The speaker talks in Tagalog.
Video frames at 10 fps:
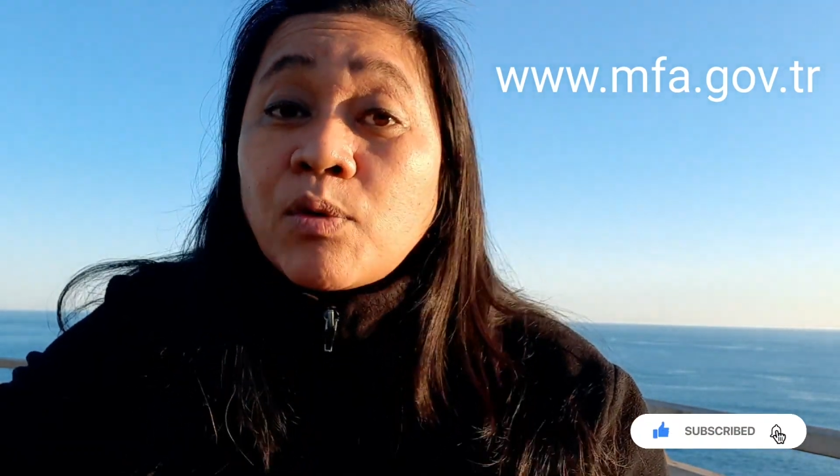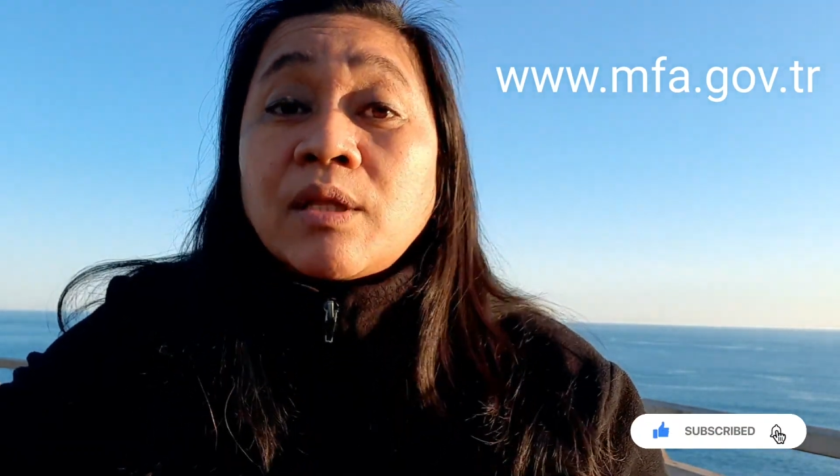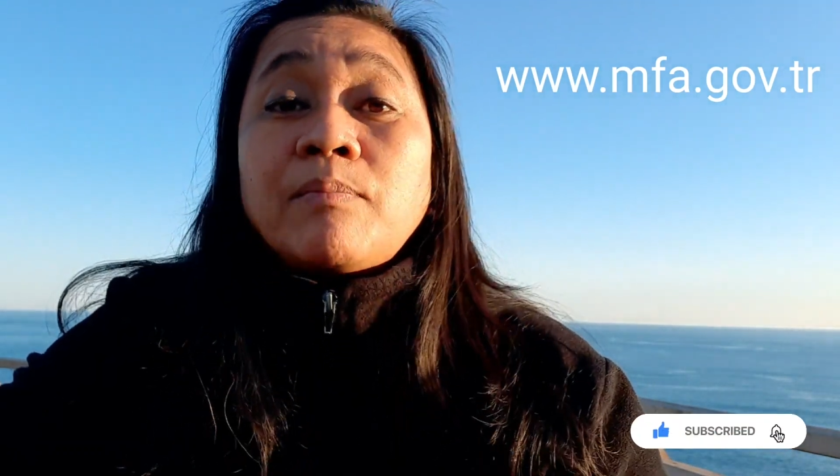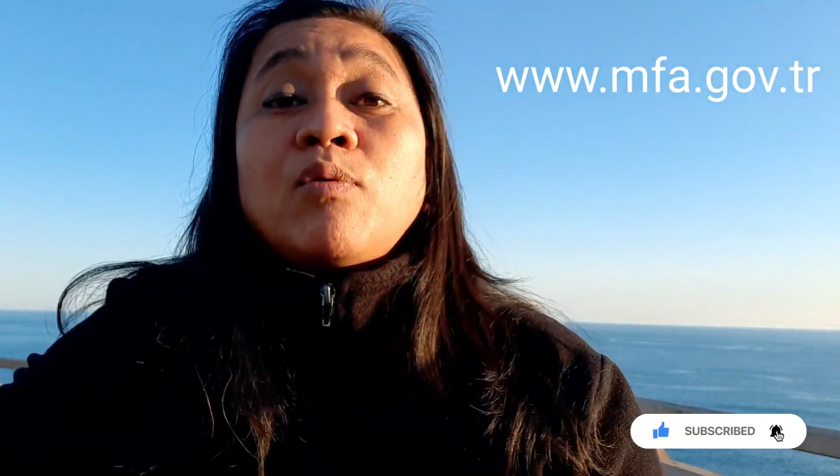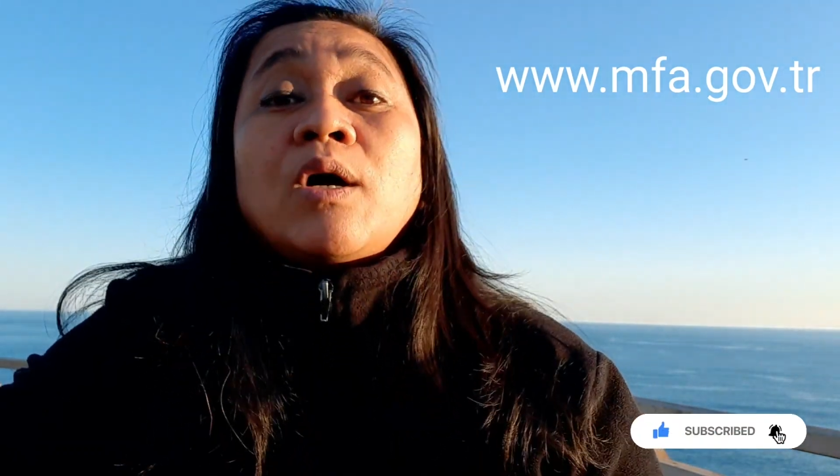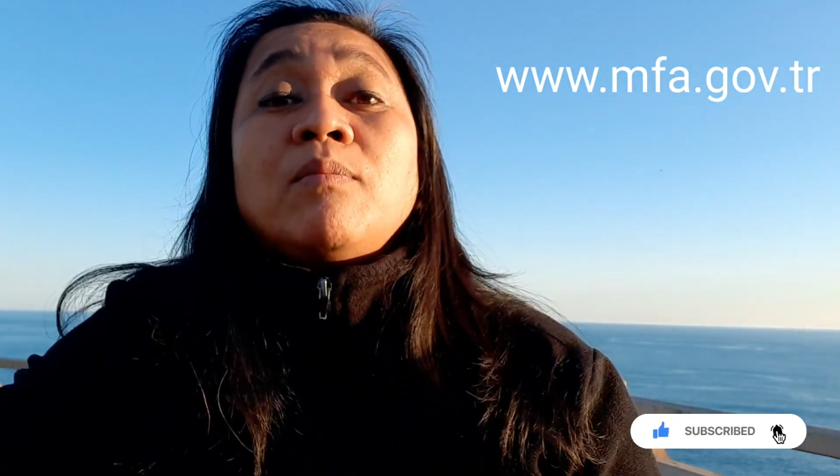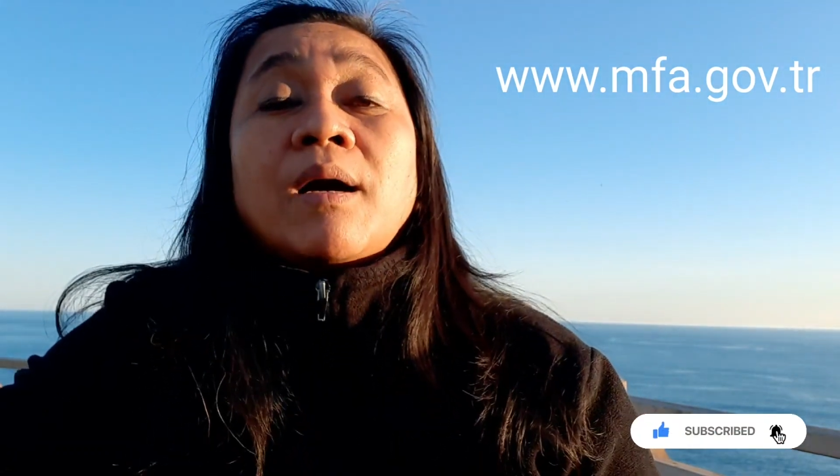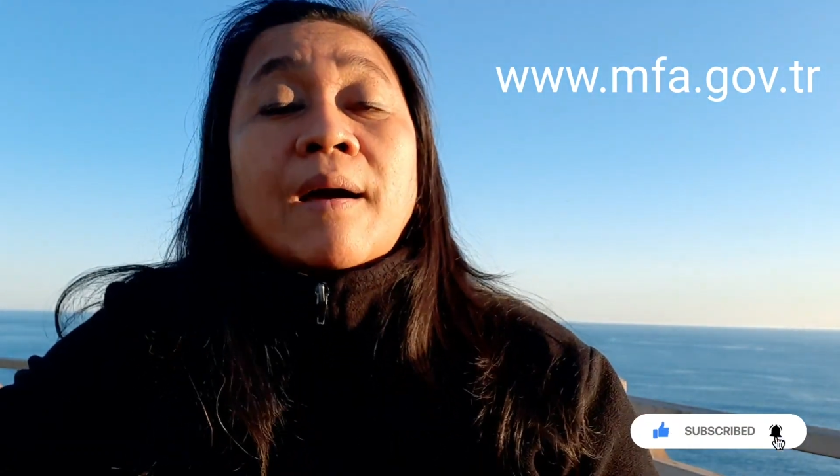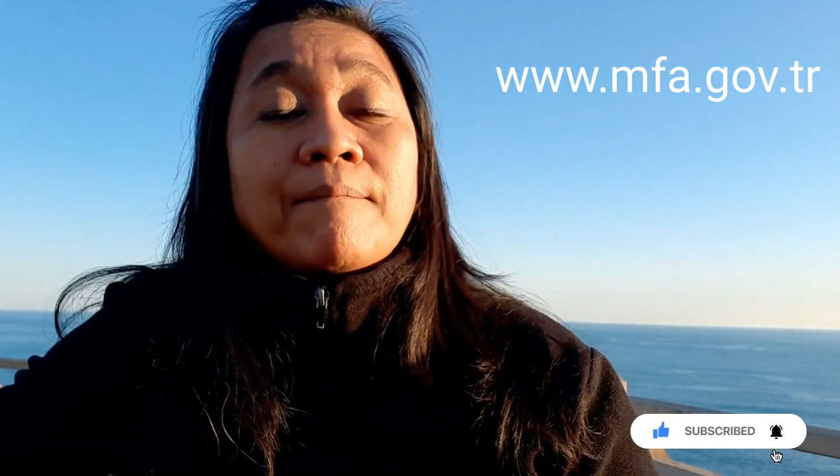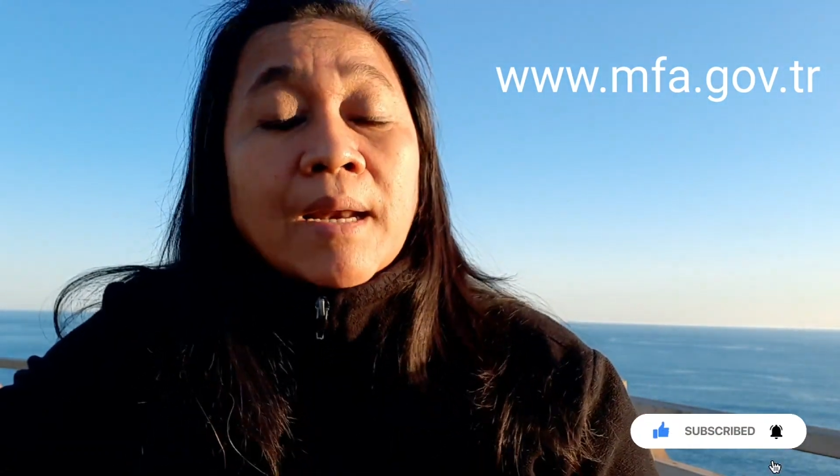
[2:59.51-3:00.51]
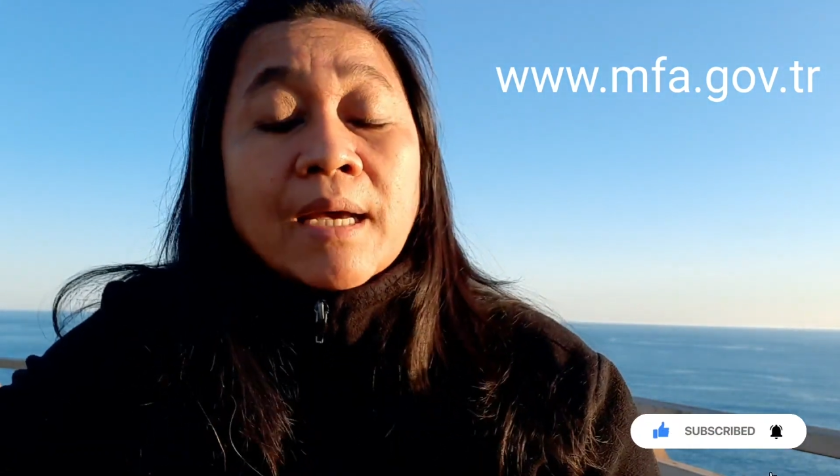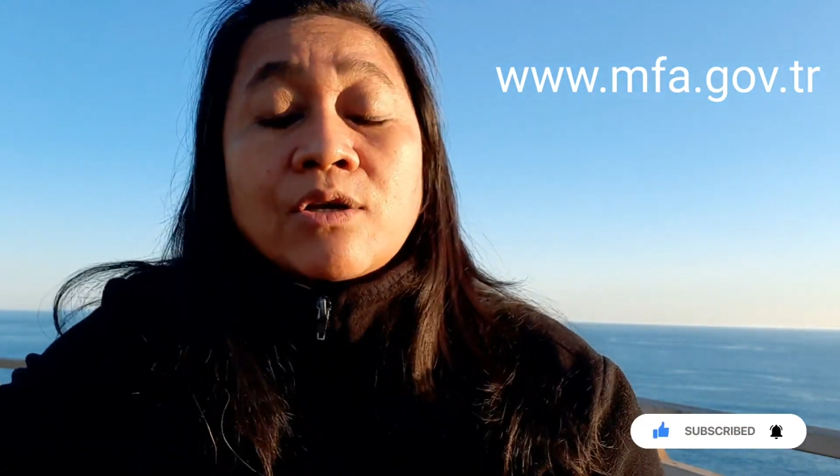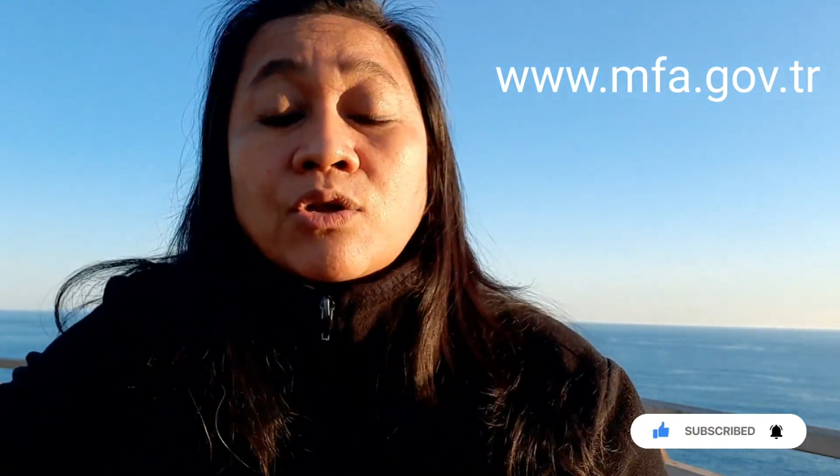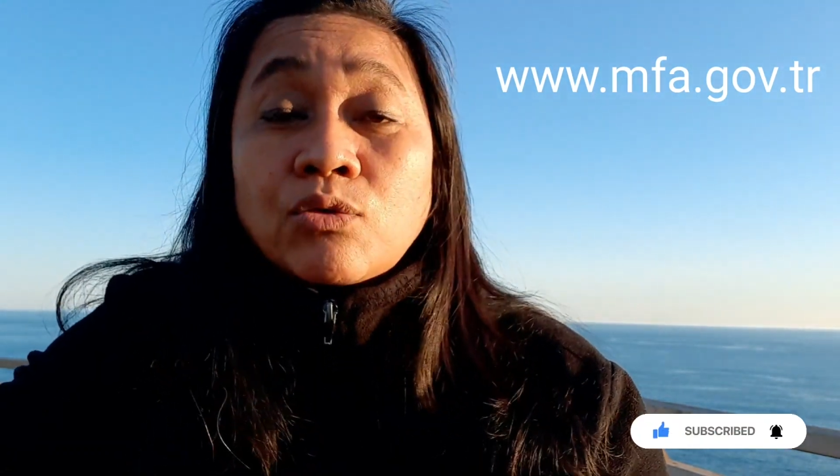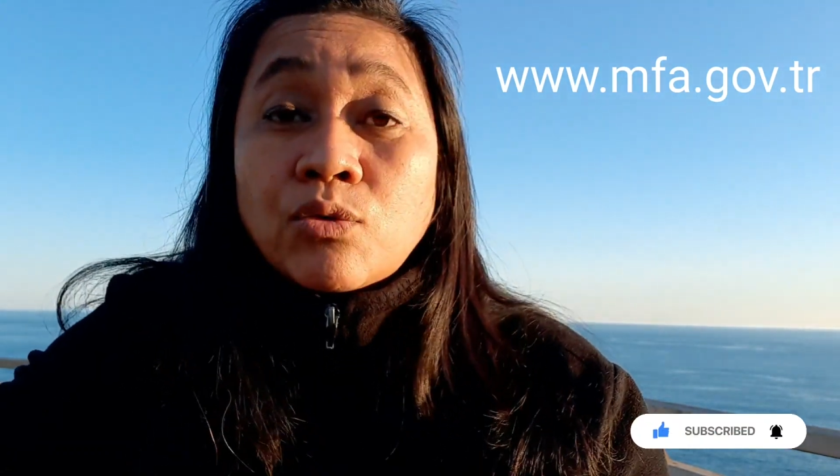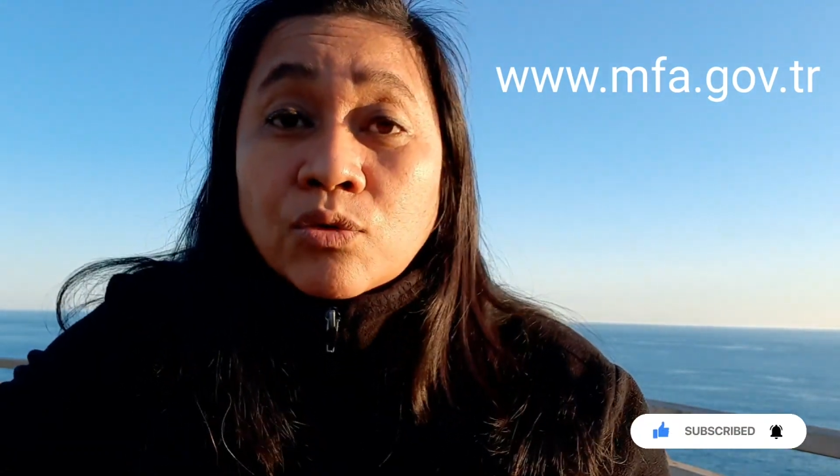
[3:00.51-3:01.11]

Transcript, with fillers: pwede po kayo mag-apply through